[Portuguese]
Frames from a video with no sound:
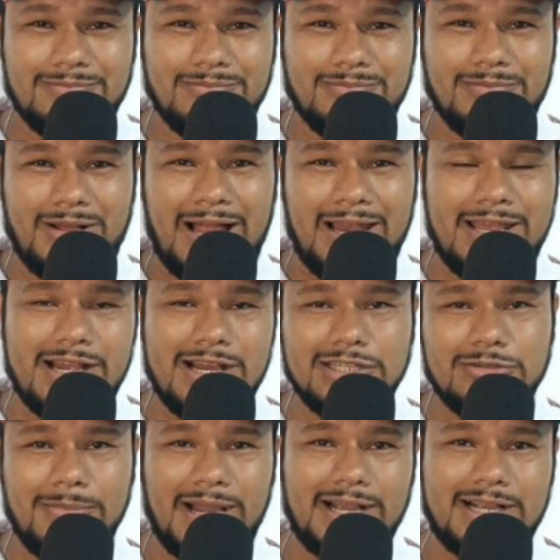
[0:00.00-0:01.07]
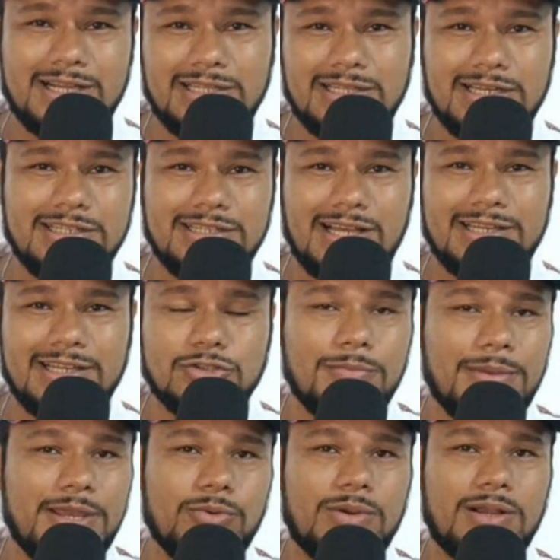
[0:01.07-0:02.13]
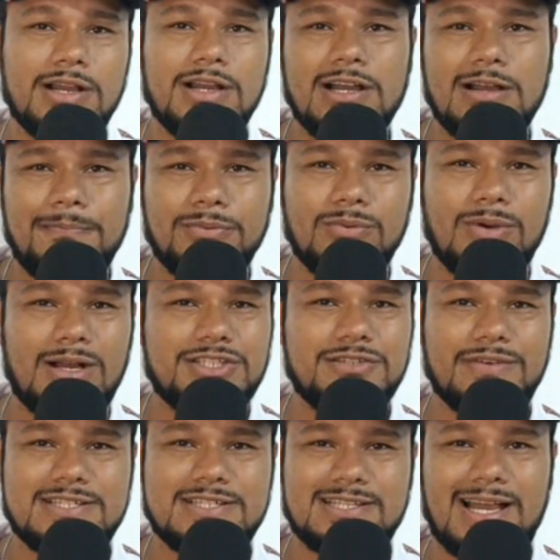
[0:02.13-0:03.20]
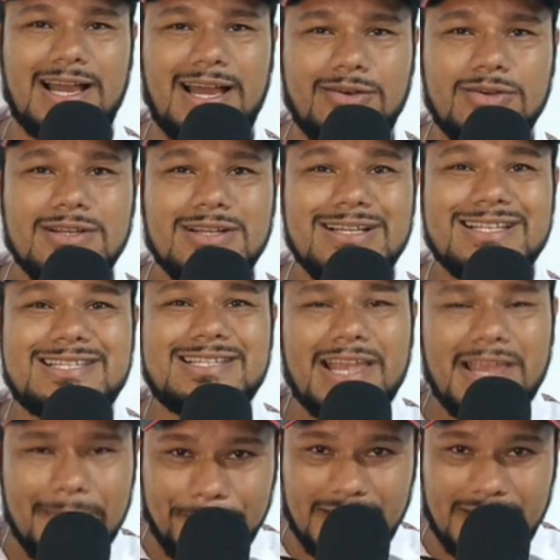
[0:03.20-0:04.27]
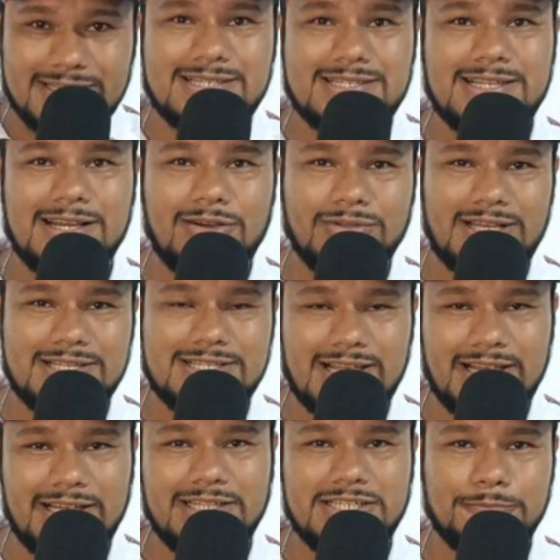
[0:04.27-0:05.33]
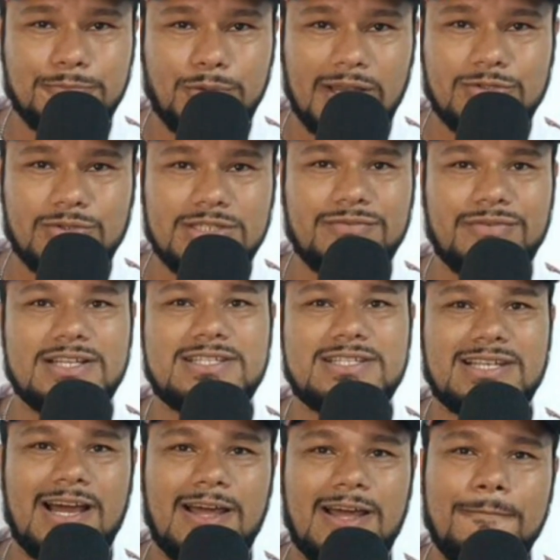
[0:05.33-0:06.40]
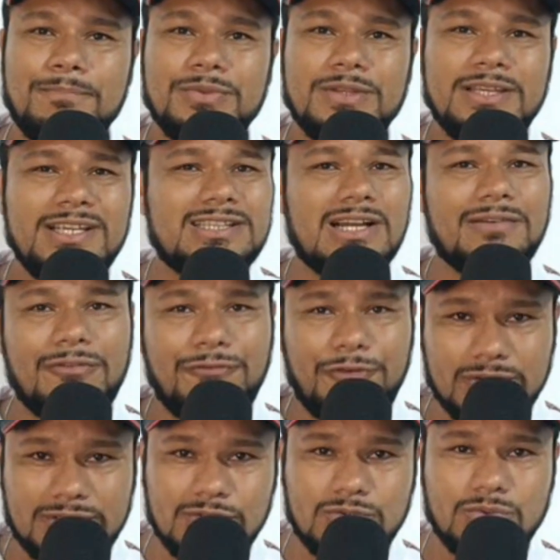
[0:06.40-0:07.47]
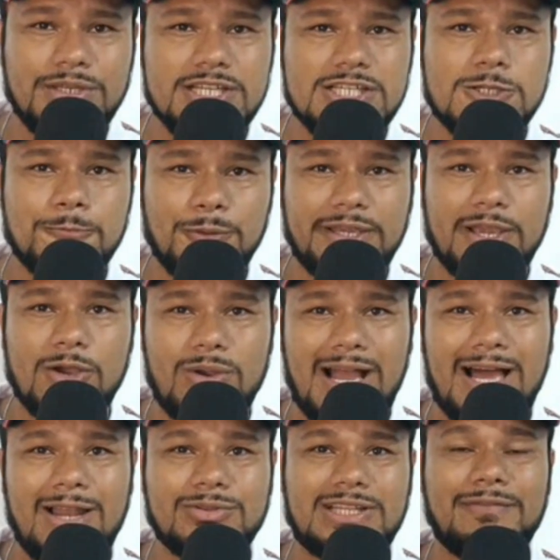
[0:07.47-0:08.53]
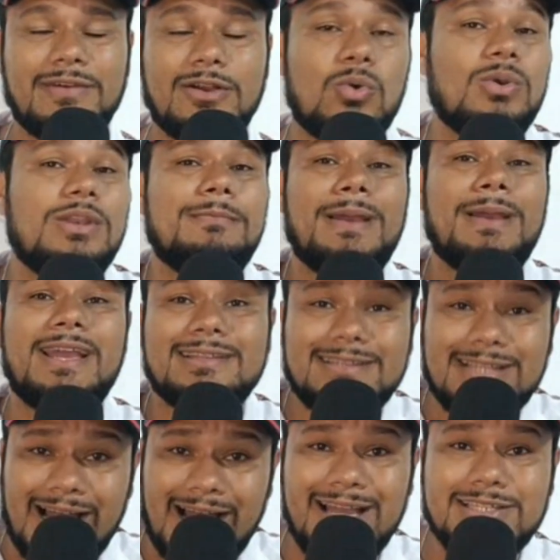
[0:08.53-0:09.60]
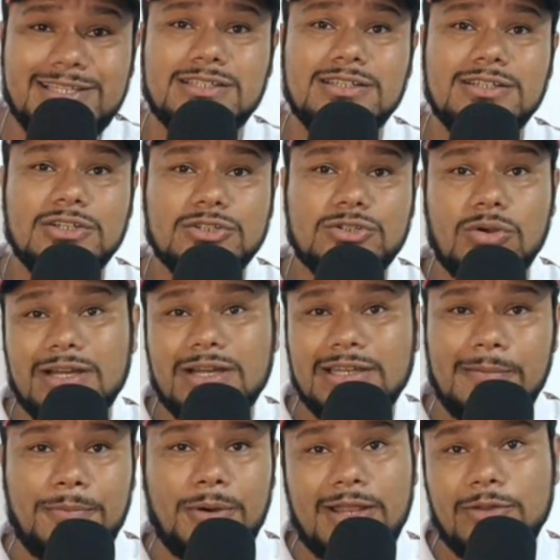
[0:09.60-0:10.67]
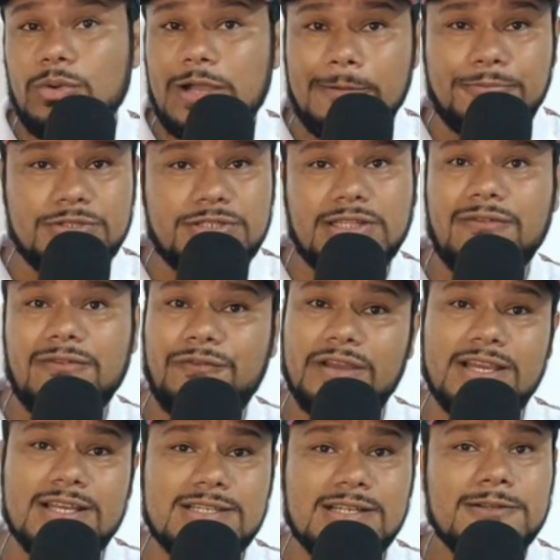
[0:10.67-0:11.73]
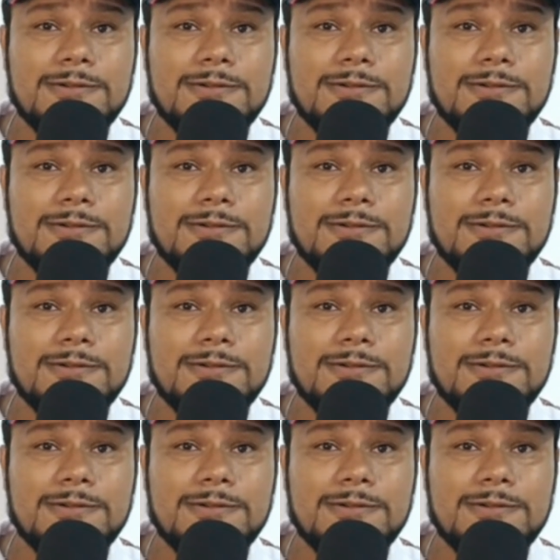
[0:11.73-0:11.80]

Alejandro marcando ali na linha do meio-campo, o adversário, sem pressão na saída de bola do adversário. E estava faltando isso porque o Galo estava com liberdade tocando a bola no campo de defesa.